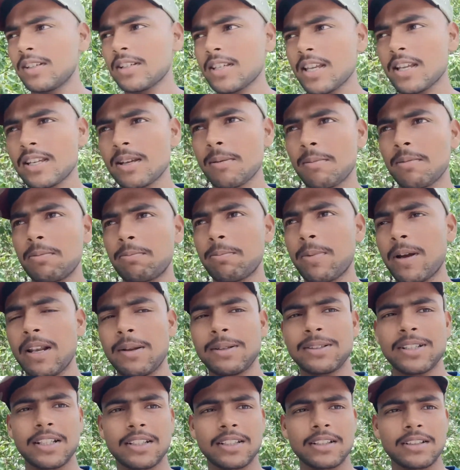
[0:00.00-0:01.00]
जैसा कि हमने
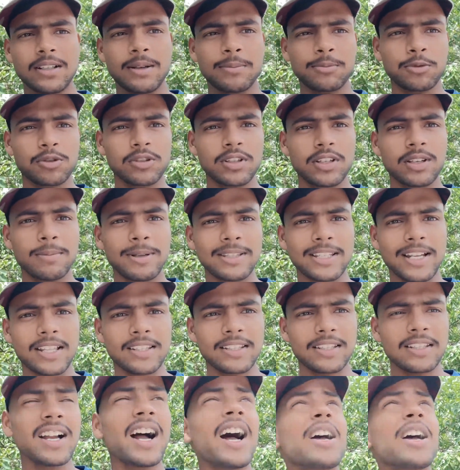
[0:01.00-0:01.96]
पहले बताया था कि हम सोचे बता दें